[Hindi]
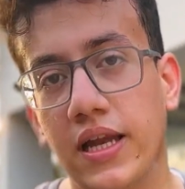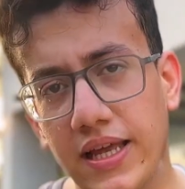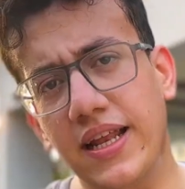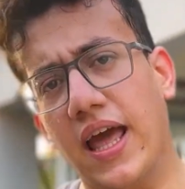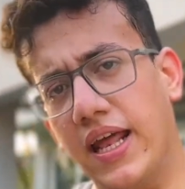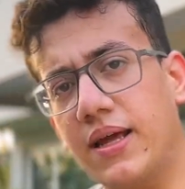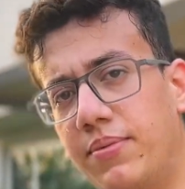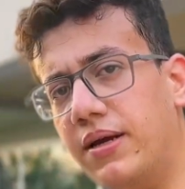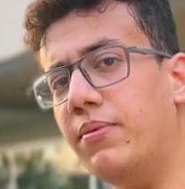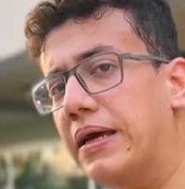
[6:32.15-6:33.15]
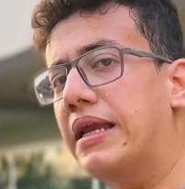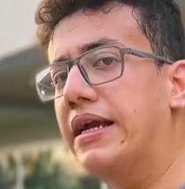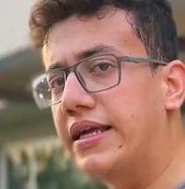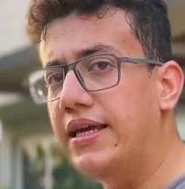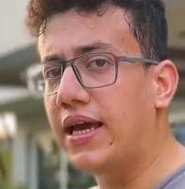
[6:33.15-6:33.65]
लेकिन खैर कभी कभी के लिए
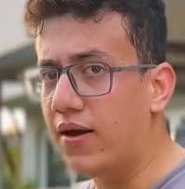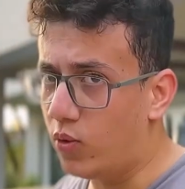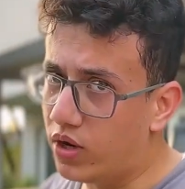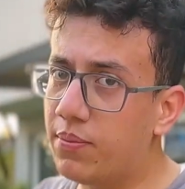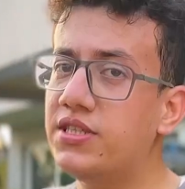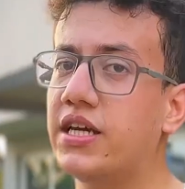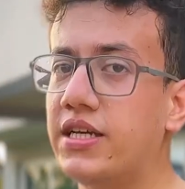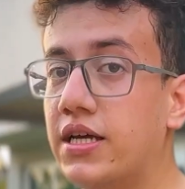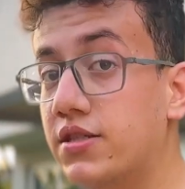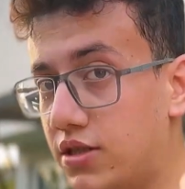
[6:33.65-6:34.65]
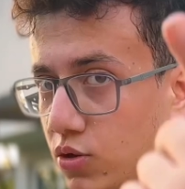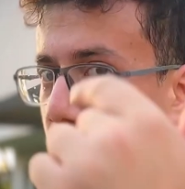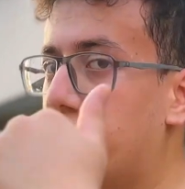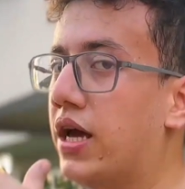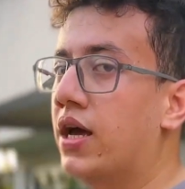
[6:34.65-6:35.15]
ठीक है होना भी चाहिए
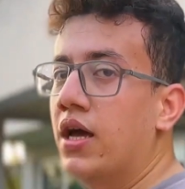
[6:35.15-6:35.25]
ज़रूरी है